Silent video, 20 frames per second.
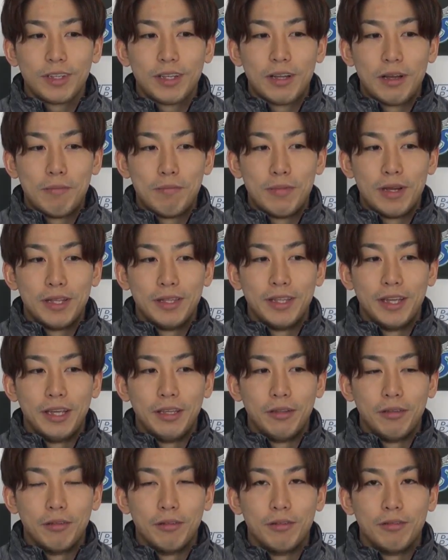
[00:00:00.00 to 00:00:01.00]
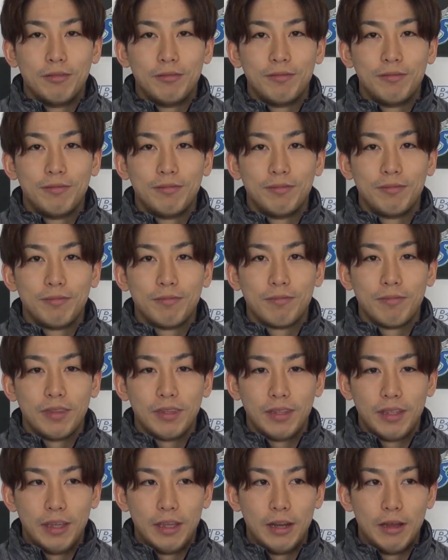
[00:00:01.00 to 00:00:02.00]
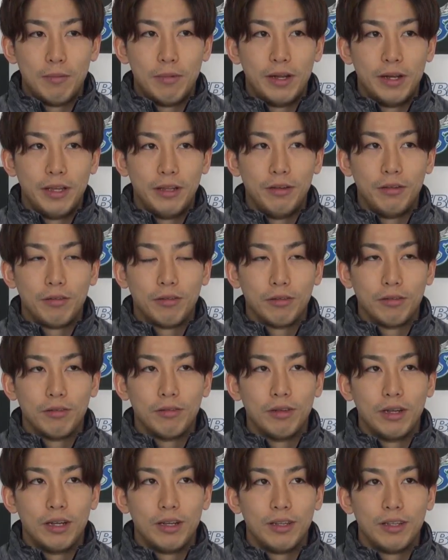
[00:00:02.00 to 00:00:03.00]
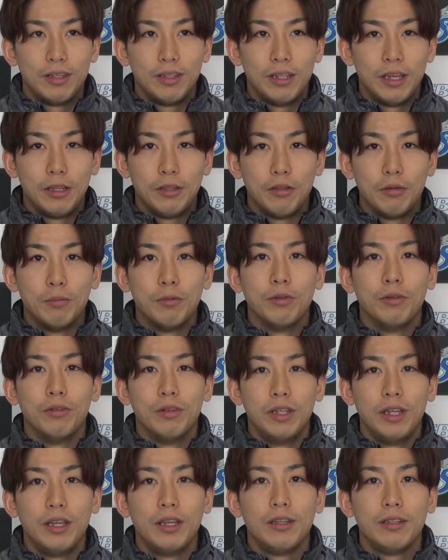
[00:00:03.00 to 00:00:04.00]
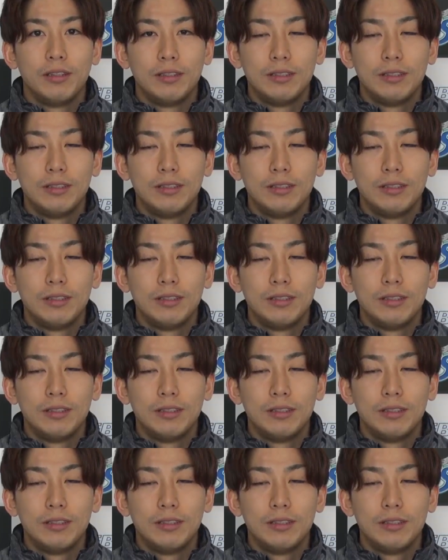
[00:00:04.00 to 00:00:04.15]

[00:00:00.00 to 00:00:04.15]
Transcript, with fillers: 頑張んないと選ばれることはないと思うので、はい、